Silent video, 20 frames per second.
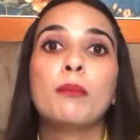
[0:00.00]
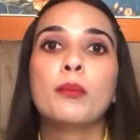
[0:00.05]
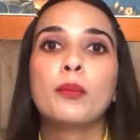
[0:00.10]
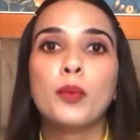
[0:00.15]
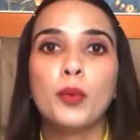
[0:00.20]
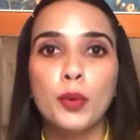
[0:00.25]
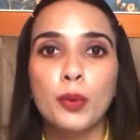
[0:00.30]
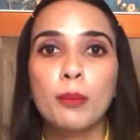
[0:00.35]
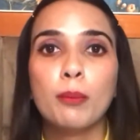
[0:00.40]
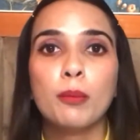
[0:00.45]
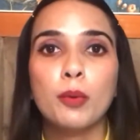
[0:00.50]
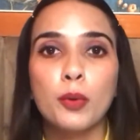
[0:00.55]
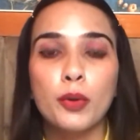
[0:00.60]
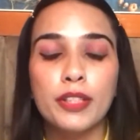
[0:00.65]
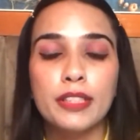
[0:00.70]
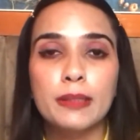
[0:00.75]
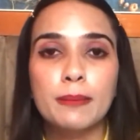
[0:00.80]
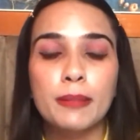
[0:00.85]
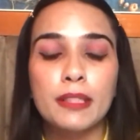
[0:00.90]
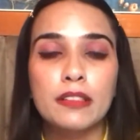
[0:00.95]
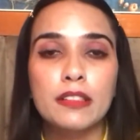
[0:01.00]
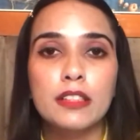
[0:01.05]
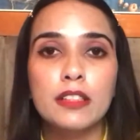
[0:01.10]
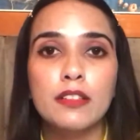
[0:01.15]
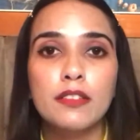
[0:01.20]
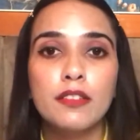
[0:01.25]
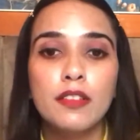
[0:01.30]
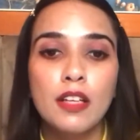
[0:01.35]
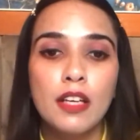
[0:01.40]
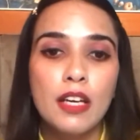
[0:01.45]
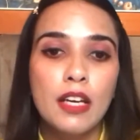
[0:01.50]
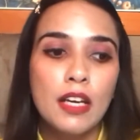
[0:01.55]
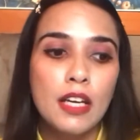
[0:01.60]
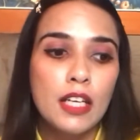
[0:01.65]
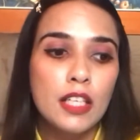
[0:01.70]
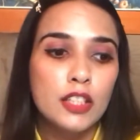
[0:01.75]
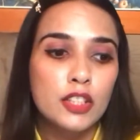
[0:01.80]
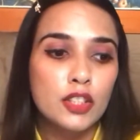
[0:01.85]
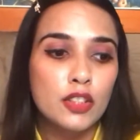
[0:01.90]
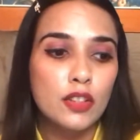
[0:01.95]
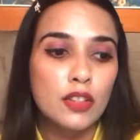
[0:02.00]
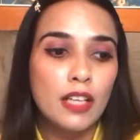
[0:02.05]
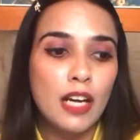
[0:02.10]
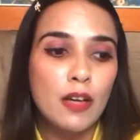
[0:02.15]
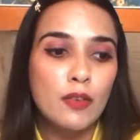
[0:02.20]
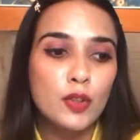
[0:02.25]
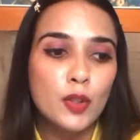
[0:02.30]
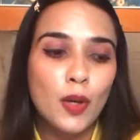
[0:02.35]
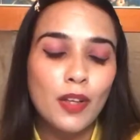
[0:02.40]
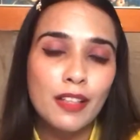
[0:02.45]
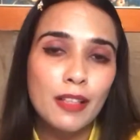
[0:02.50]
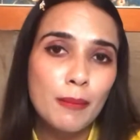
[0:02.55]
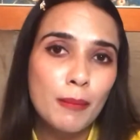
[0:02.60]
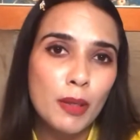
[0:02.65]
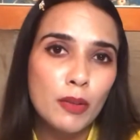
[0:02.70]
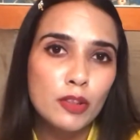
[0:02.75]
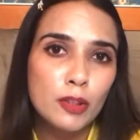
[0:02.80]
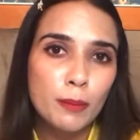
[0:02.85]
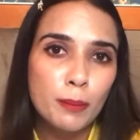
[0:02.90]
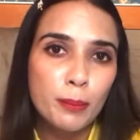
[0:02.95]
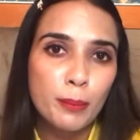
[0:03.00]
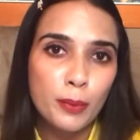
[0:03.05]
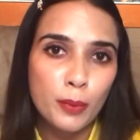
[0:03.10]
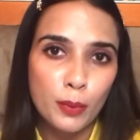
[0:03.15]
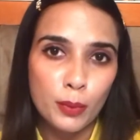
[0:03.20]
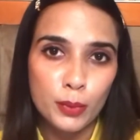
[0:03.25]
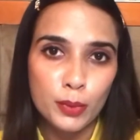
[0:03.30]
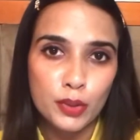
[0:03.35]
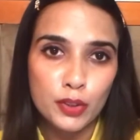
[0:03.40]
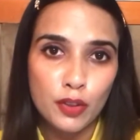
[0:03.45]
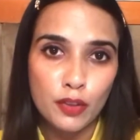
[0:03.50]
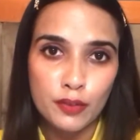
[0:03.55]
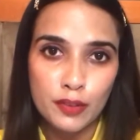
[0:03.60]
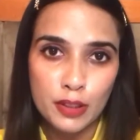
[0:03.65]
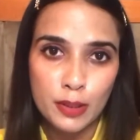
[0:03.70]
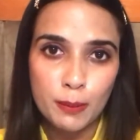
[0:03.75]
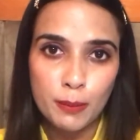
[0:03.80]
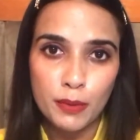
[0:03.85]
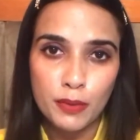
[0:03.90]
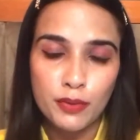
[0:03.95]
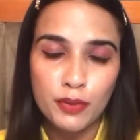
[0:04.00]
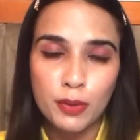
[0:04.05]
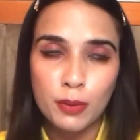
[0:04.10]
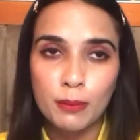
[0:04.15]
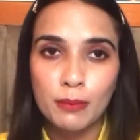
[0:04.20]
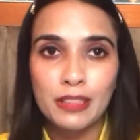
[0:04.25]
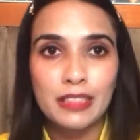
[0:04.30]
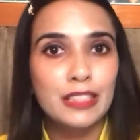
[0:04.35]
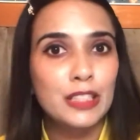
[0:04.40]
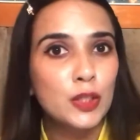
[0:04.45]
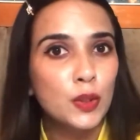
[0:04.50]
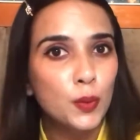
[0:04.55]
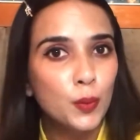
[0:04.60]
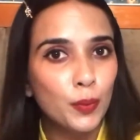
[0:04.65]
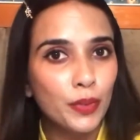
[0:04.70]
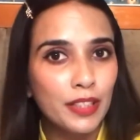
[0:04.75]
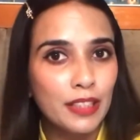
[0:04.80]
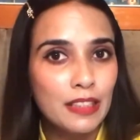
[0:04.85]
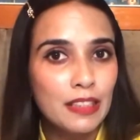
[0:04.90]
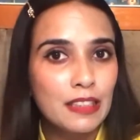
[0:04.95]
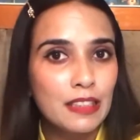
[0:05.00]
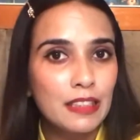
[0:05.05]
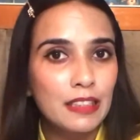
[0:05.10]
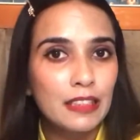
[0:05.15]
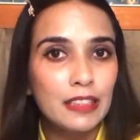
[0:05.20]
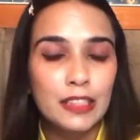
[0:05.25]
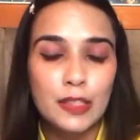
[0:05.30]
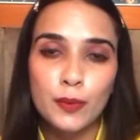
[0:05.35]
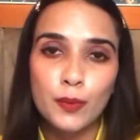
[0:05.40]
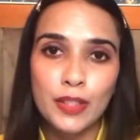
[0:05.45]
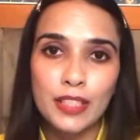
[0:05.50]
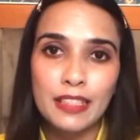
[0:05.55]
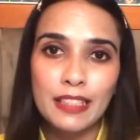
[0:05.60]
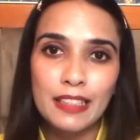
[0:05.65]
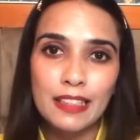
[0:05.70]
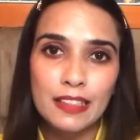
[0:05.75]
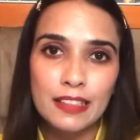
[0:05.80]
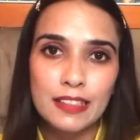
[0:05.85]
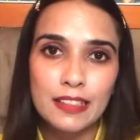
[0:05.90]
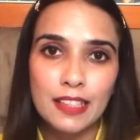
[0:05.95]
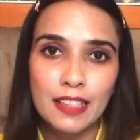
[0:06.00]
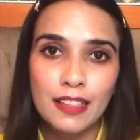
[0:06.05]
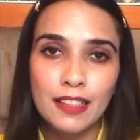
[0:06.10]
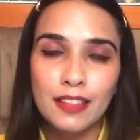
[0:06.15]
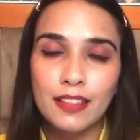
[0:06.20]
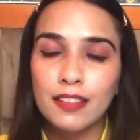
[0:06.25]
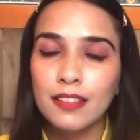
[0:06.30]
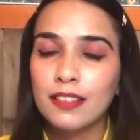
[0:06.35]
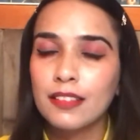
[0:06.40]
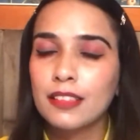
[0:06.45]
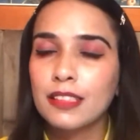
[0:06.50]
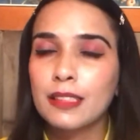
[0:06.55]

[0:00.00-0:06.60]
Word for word: मोर मोर एक्सपेंसिव सो ना टॉकिंग अबाउट द प्रोज ऑफ दिस परफ्यूम इट्स स्वीट इट्स वनीला सेंट